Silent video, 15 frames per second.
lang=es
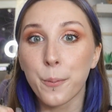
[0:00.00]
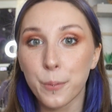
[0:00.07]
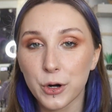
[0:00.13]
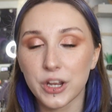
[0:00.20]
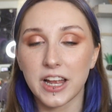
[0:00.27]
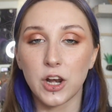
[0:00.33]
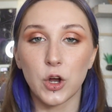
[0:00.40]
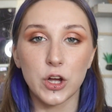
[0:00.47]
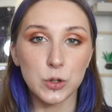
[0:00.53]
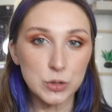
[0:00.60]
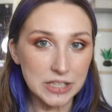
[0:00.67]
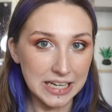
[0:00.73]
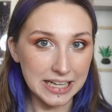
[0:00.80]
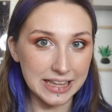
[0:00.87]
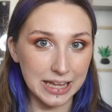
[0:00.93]
porque lo he
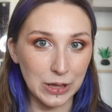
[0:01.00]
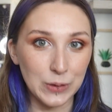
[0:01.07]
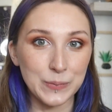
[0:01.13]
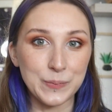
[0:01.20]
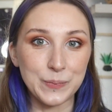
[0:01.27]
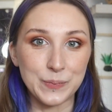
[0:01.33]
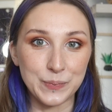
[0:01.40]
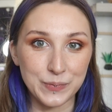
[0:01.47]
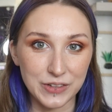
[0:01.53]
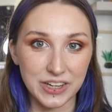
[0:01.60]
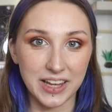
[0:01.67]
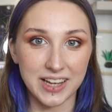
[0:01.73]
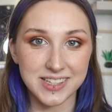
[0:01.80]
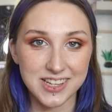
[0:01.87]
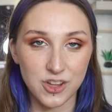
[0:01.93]
utilizado
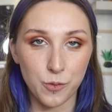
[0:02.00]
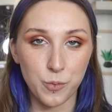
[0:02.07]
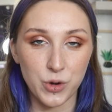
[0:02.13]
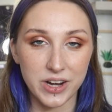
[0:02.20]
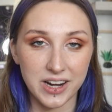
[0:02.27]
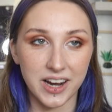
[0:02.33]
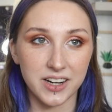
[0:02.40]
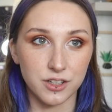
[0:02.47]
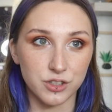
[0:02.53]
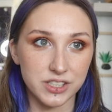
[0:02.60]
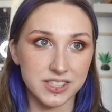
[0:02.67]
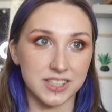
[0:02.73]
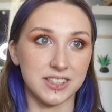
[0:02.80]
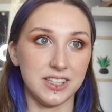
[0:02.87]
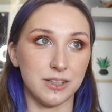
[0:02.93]
porque ha sido muy largo
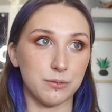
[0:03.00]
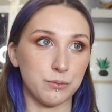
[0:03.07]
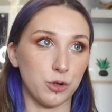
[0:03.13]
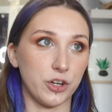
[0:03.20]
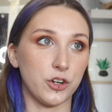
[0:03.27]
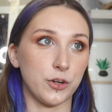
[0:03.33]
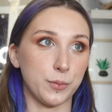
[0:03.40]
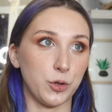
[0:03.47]
este tiempo que no